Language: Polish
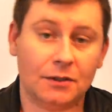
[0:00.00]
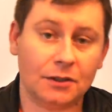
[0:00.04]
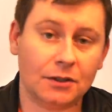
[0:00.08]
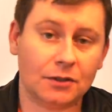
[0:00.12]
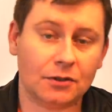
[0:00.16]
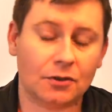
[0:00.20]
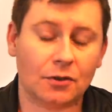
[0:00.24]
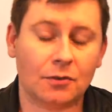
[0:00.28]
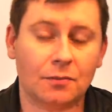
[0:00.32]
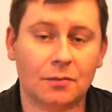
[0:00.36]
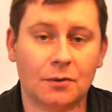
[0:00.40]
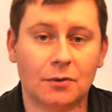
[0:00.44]
i
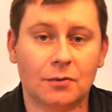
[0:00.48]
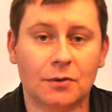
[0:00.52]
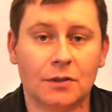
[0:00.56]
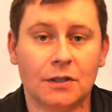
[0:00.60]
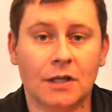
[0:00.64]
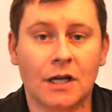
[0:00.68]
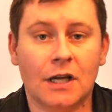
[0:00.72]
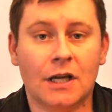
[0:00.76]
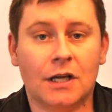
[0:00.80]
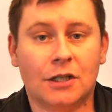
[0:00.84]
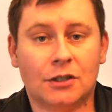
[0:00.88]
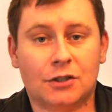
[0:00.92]
to były
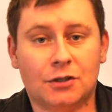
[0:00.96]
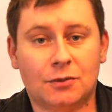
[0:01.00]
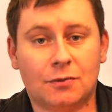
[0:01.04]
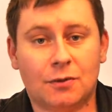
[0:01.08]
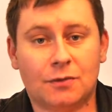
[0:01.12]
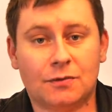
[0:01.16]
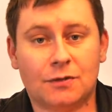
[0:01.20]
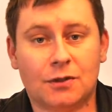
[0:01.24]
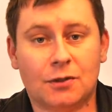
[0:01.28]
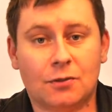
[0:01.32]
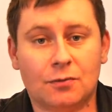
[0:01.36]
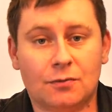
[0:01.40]

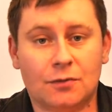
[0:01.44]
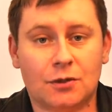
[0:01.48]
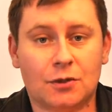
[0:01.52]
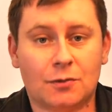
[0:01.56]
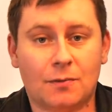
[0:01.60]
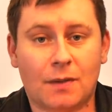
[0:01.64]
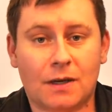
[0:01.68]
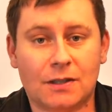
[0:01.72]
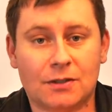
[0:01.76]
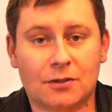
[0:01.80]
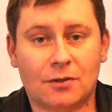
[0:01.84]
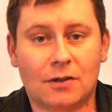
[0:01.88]
szybowce również
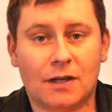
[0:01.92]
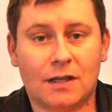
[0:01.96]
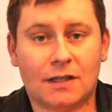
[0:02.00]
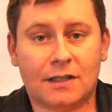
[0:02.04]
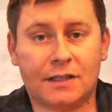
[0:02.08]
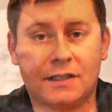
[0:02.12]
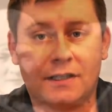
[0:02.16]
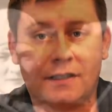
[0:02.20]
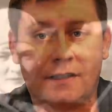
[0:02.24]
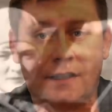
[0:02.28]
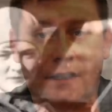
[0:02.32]
bardzo lekkie,